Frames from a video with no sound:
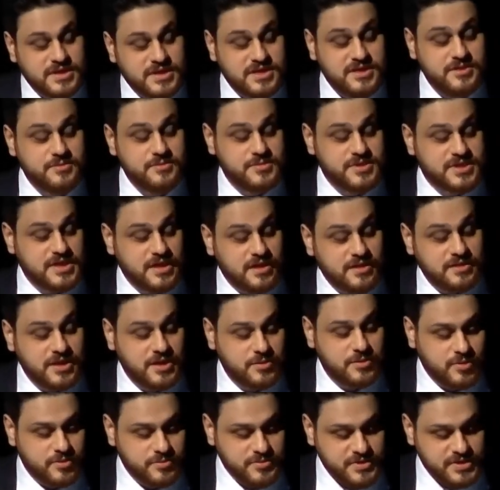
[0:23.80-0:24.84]
Kimse
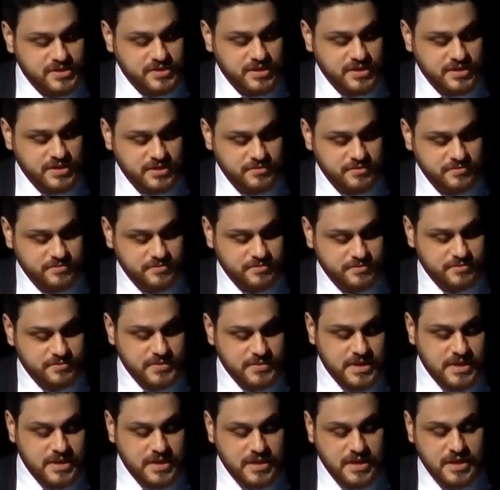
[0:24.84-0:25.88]
anlamamış seni.
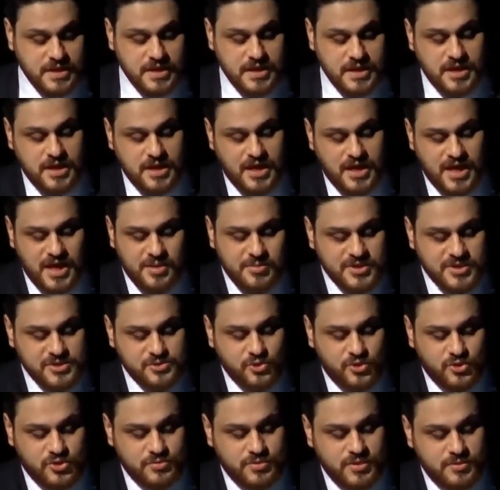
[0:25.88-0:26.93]
Ama
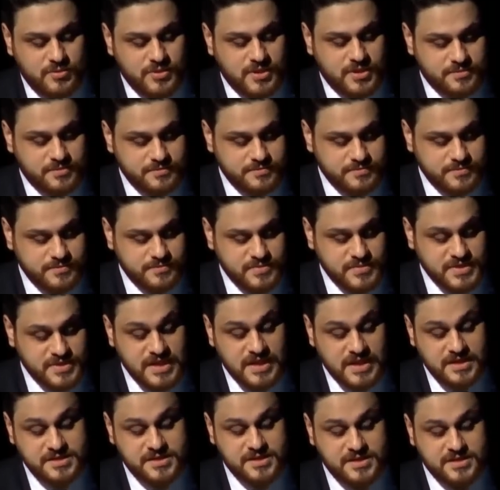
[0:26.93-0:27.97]
zor baba.
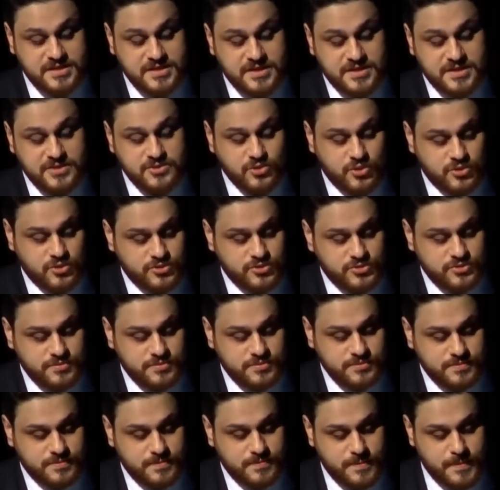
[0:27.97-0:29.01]
Sensizlik zor.
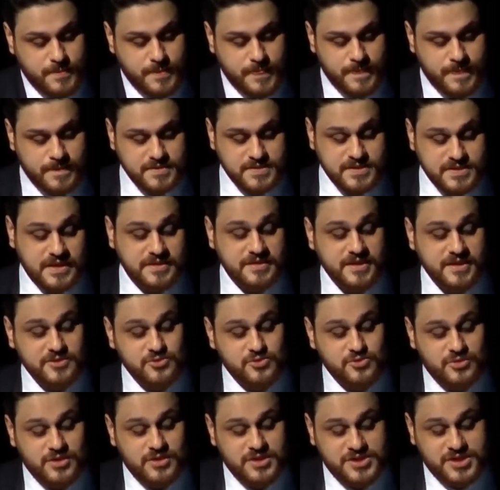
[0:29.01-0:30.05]
Senden
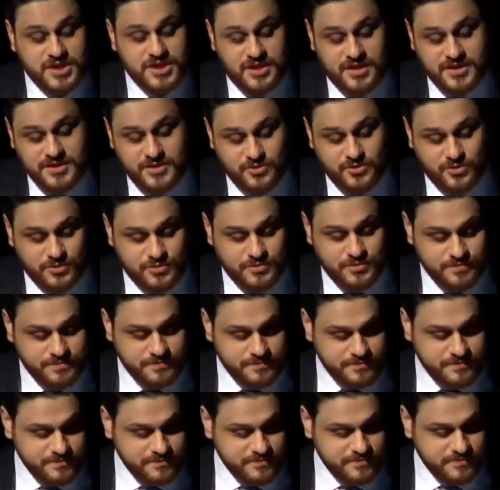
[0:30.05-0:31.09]
sonra şair oldum.
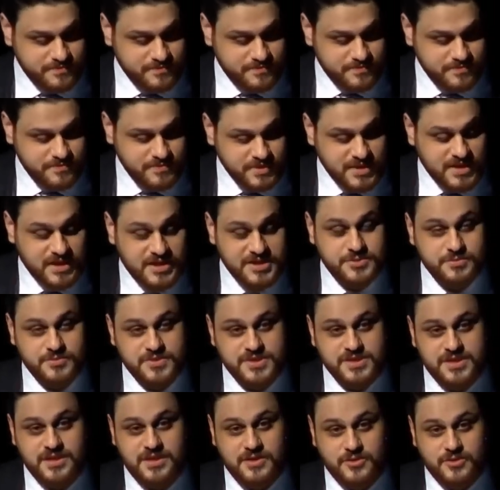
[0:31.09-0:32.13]
Birkaç
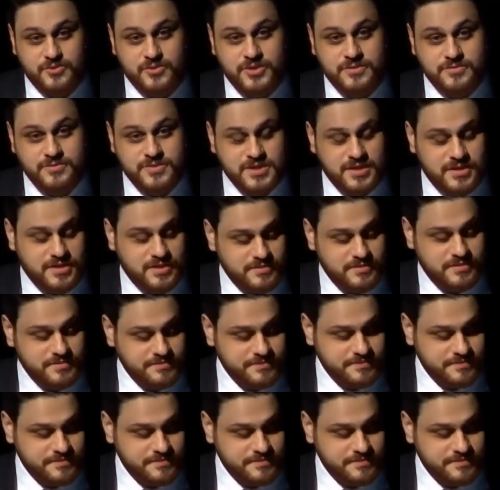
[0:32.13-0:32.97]
mısra okuyayım sana.